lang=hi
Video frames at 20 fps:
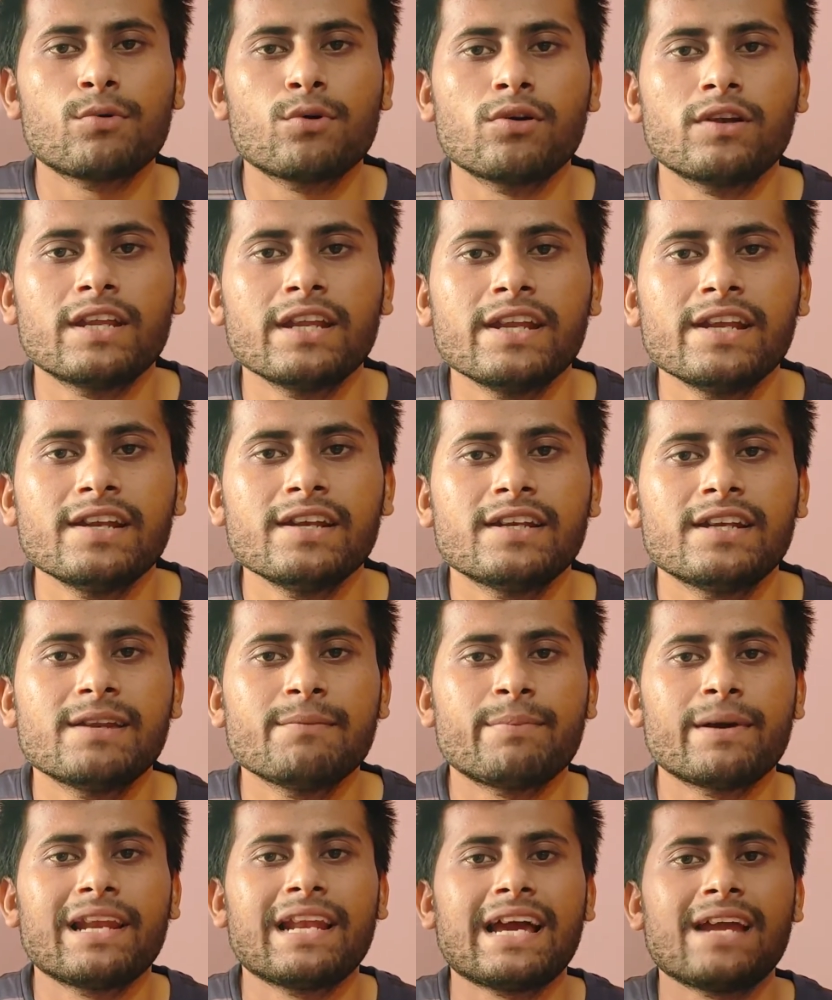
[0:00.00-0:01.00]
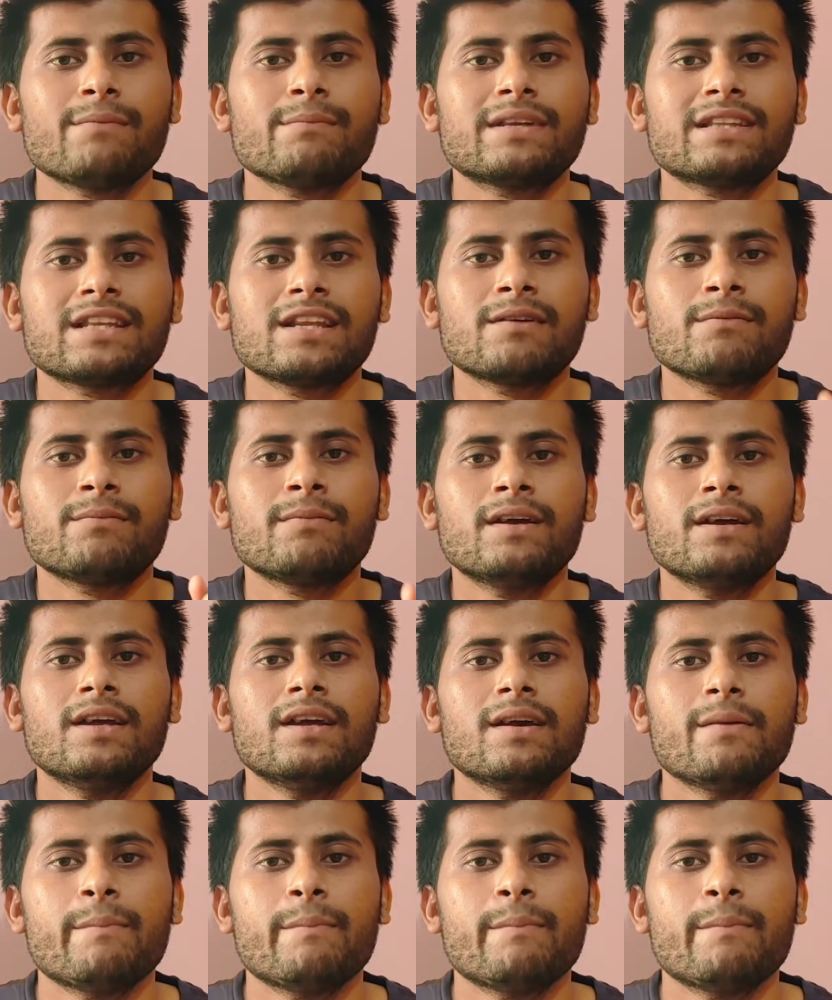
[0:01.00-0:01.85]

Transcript: फोर्टीन ट्रिपल नाइन मतलब